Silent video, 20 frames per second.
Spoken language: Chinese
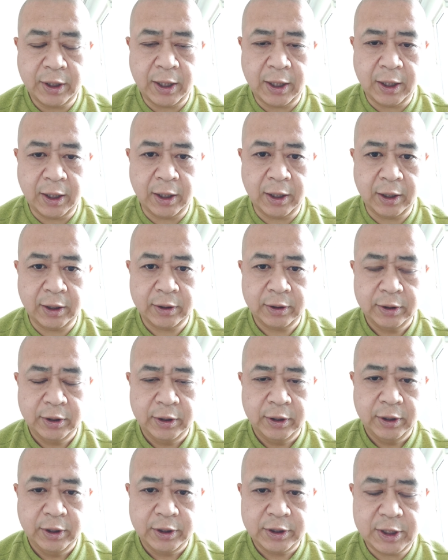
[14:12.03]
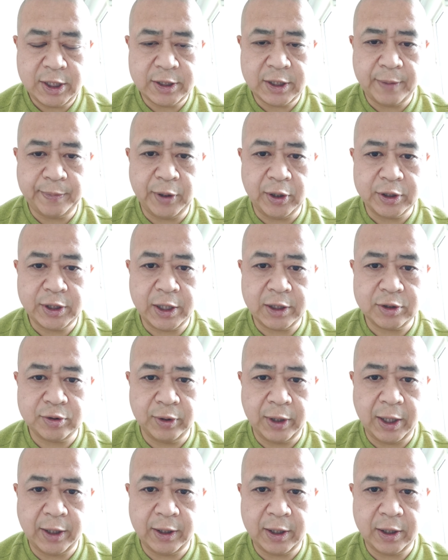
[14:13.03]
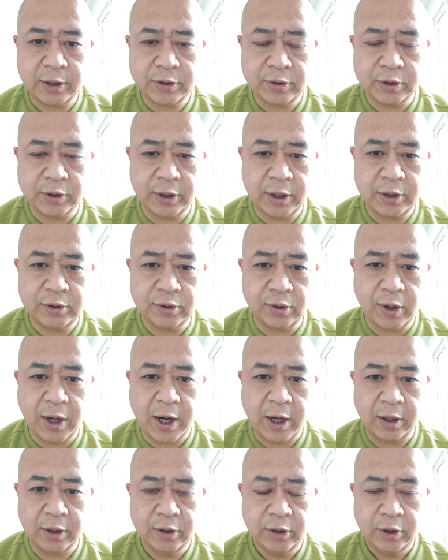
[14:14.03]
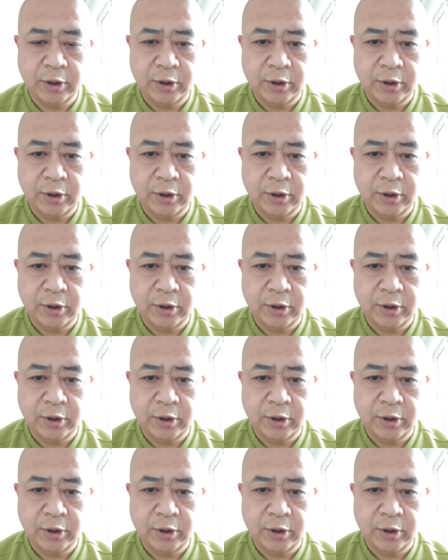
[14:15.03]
那现在表现出来的就是那句话。